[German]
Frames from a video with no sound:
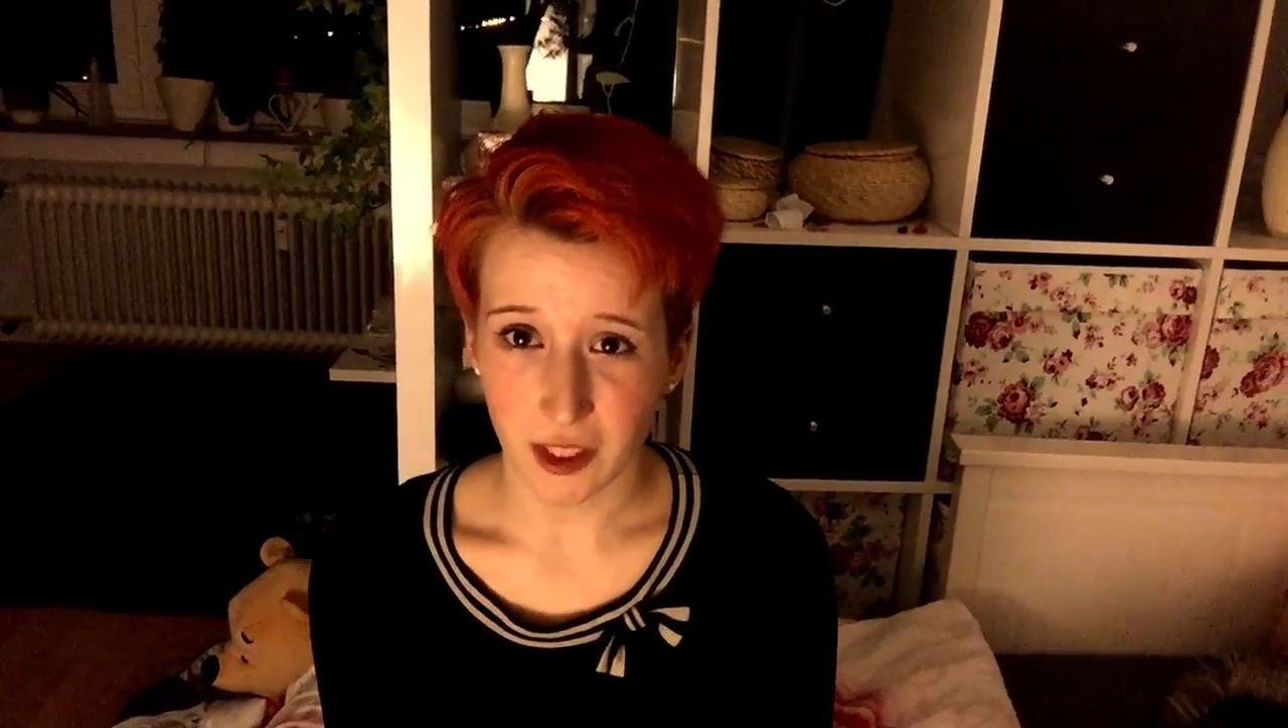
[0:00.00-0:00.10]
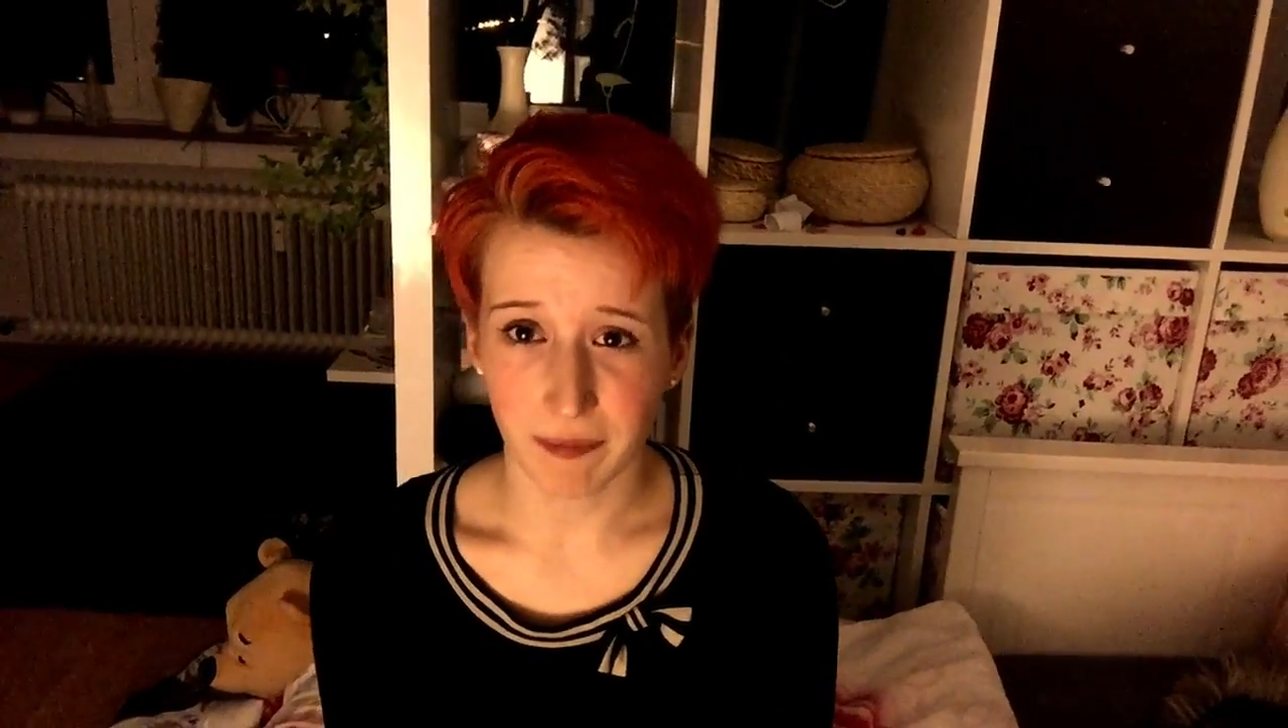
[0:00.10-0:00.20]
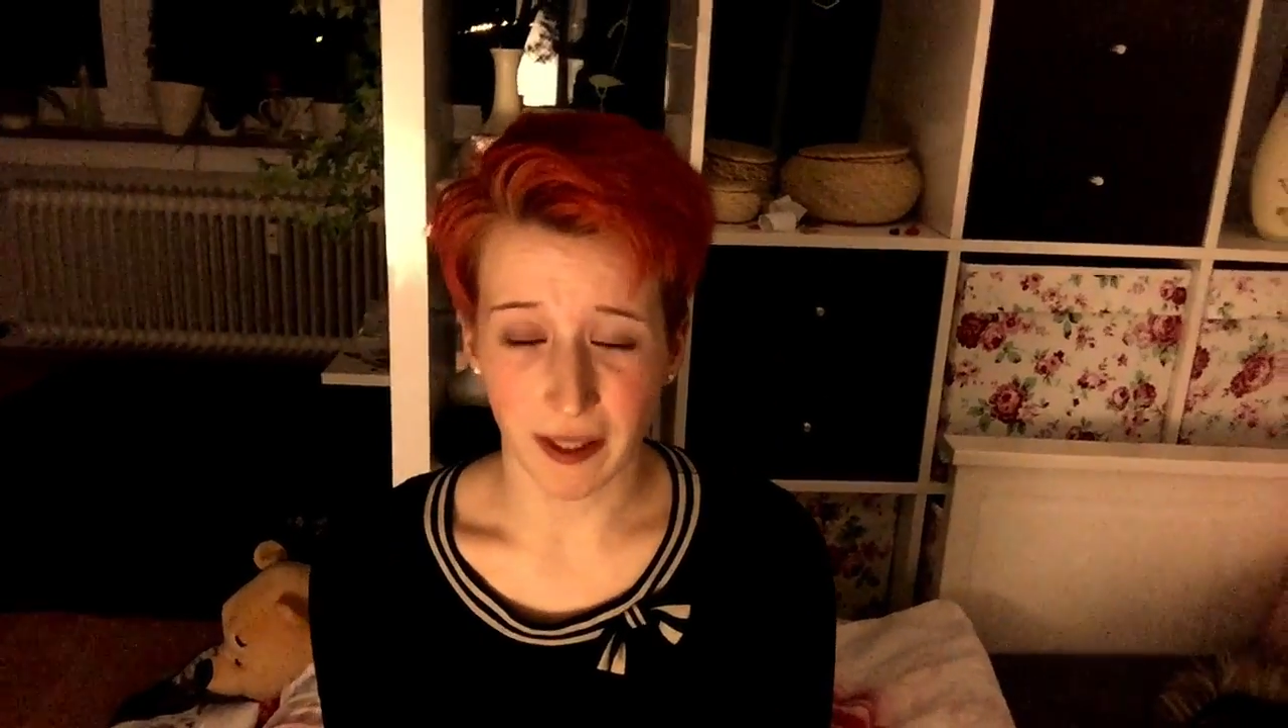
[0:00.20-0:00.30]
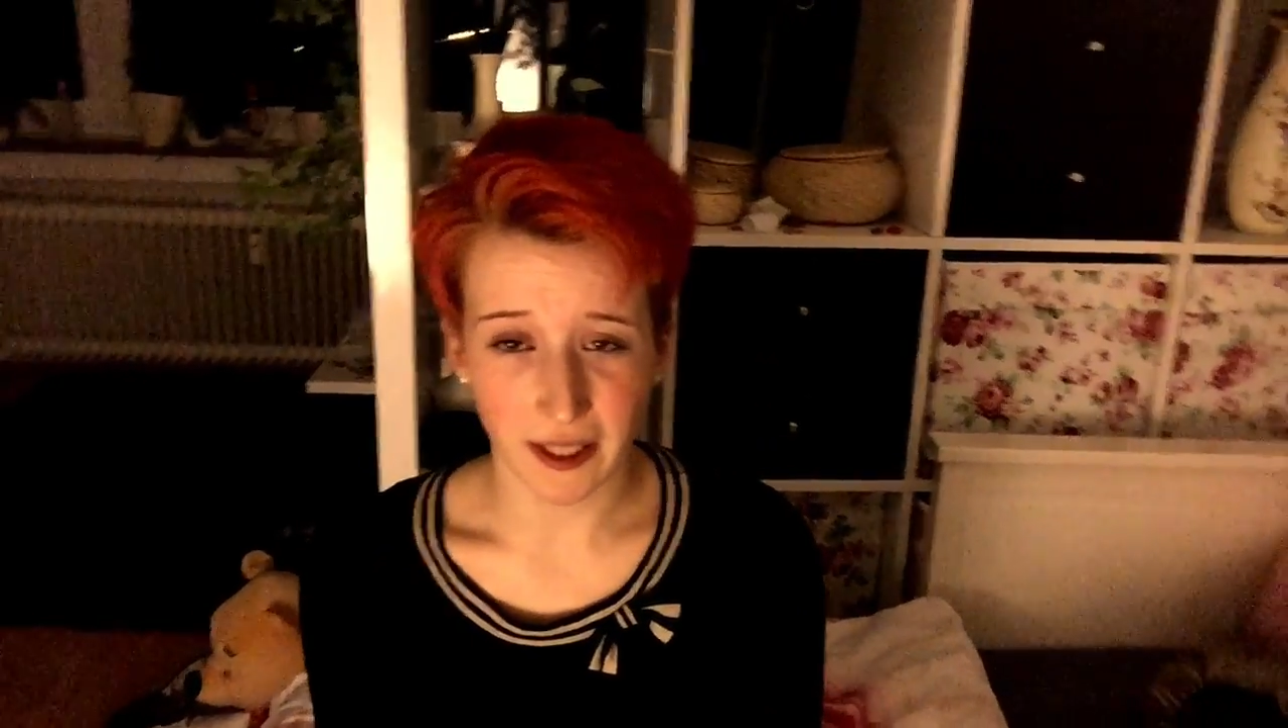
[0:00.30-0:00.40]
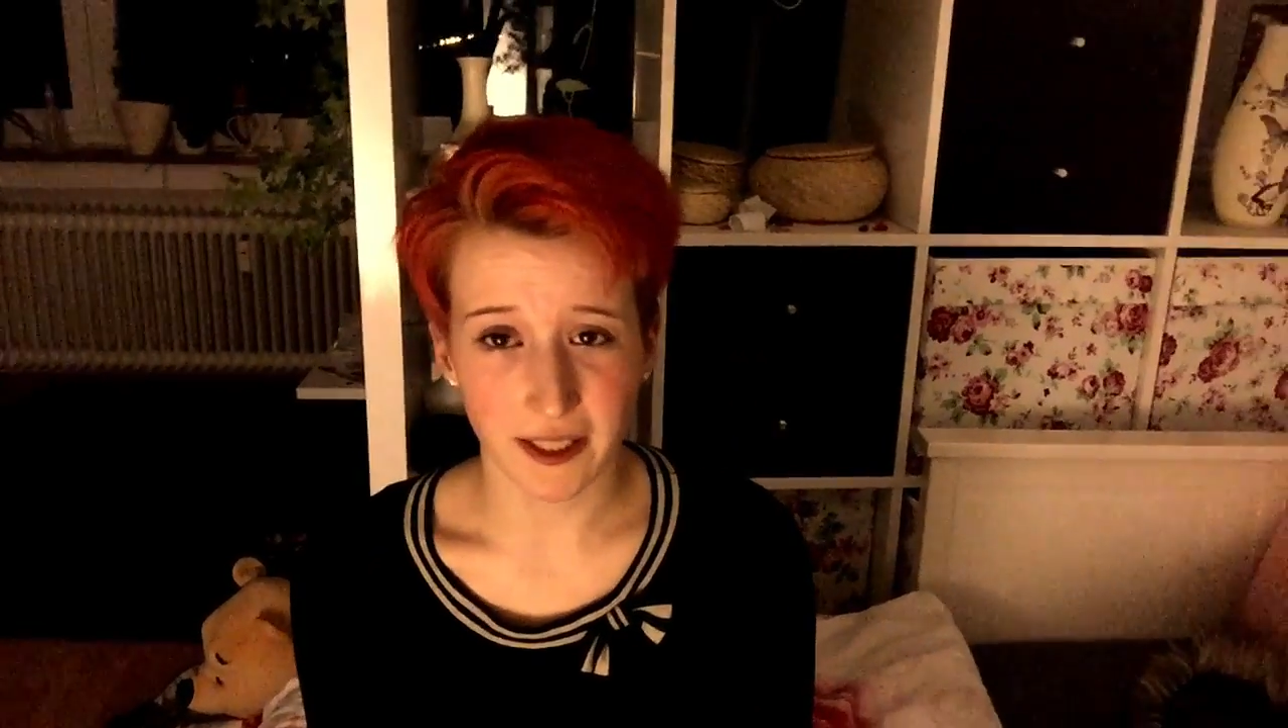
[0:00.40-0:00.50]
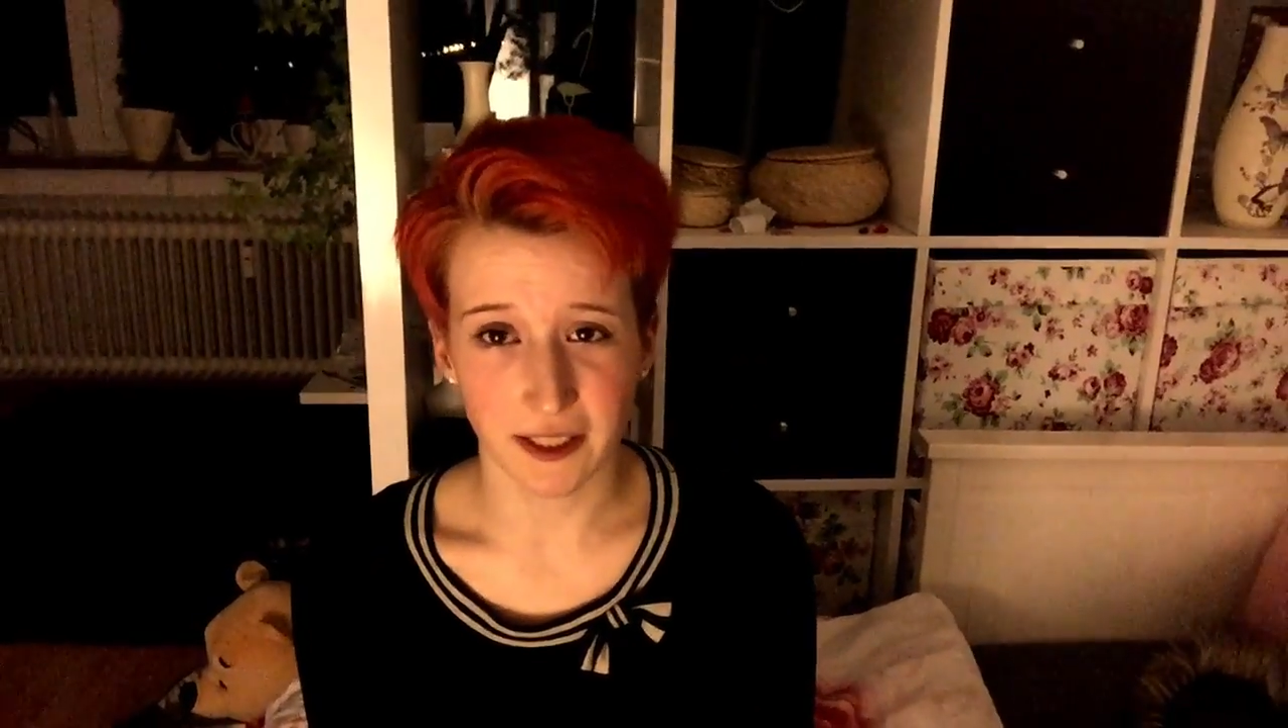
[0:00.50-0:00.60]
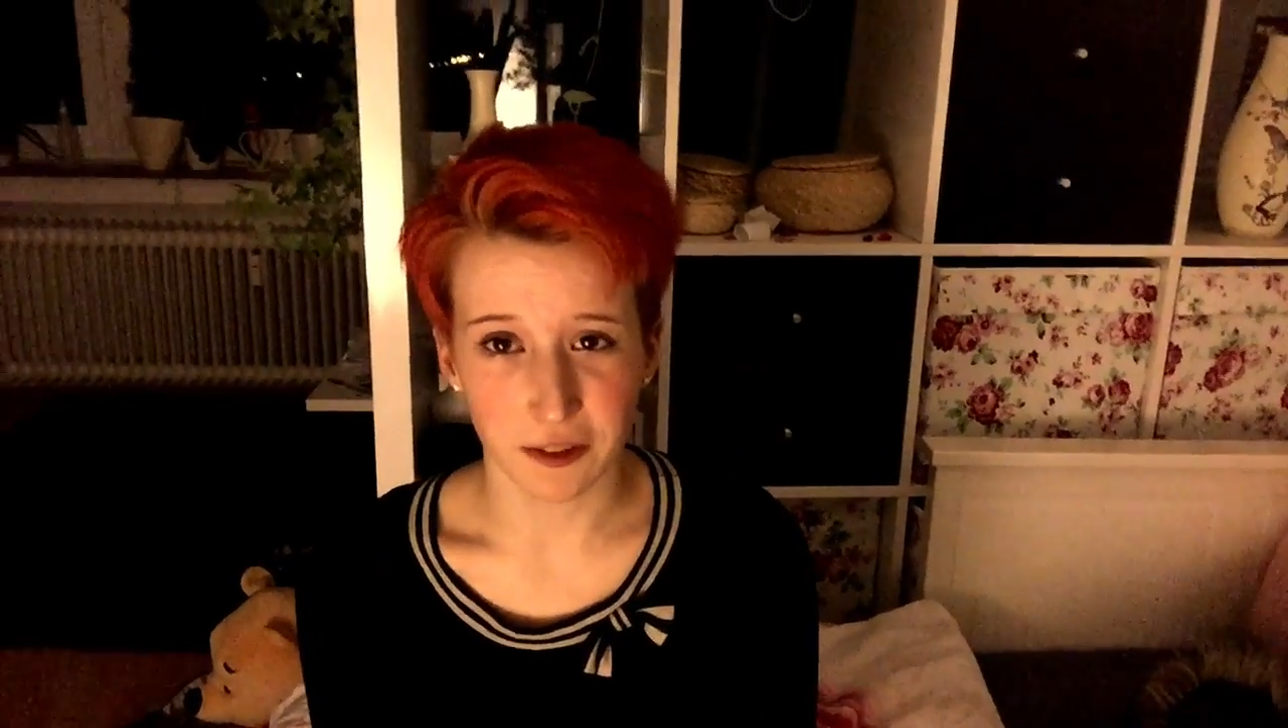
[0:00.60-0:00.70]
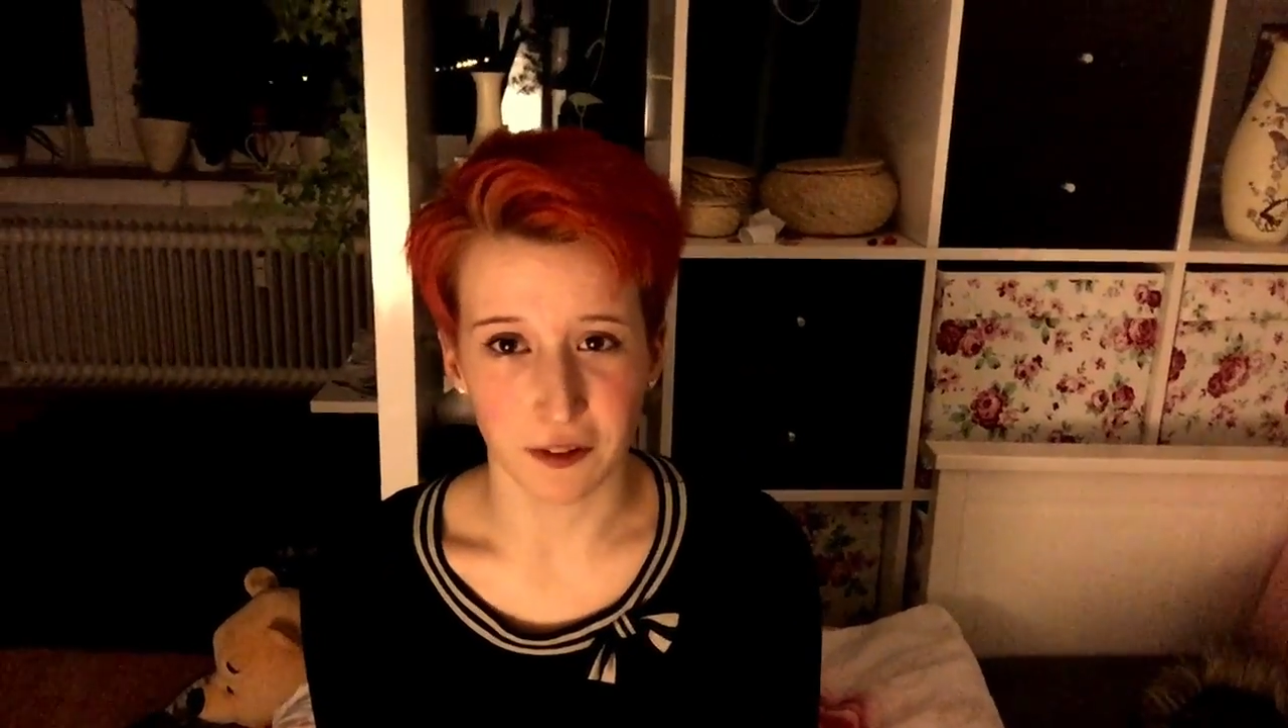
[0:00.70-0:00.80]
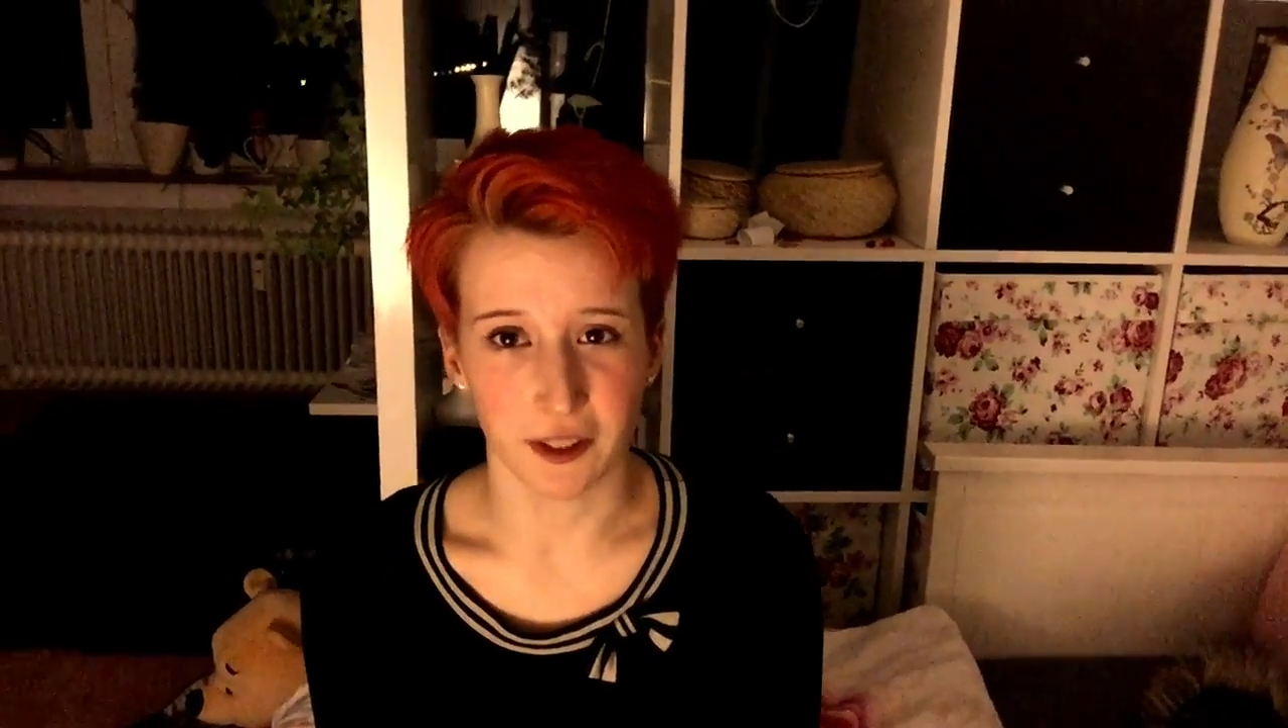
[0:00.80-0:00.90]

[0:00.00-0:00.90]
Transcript: man riecht es